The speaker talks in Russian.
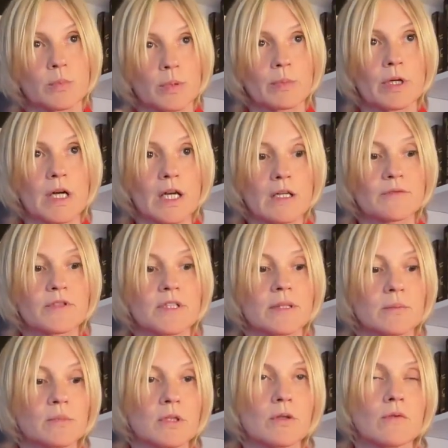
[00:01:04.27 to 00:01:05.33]
помогали
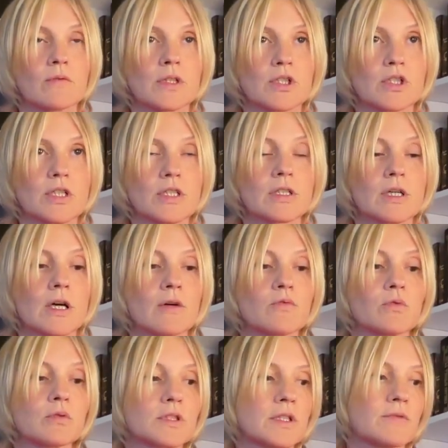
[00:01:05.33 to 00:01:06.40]
всем, да, у вас же есть такая
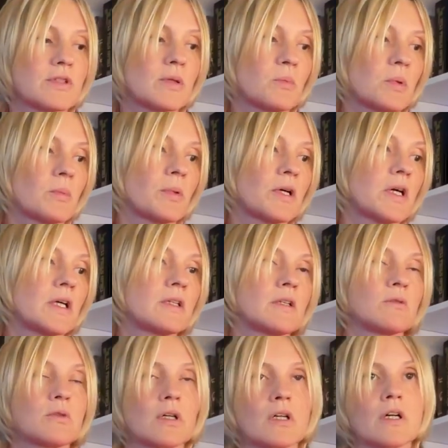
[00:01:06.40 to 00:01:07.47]
функция всем помогать,
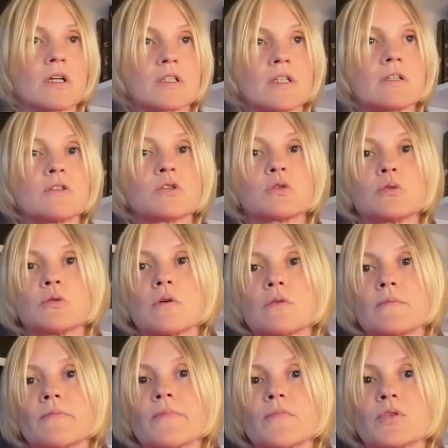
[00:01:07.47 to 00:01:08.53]
да, но так оказалось,
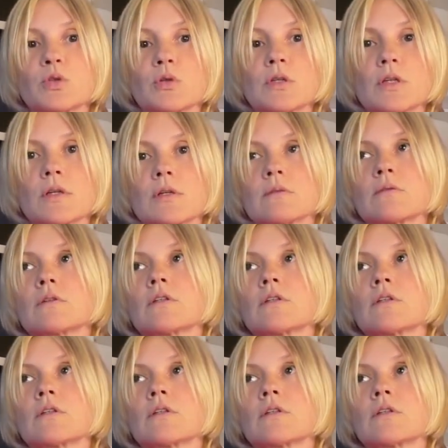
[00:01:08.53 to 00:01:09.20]
что в итоге,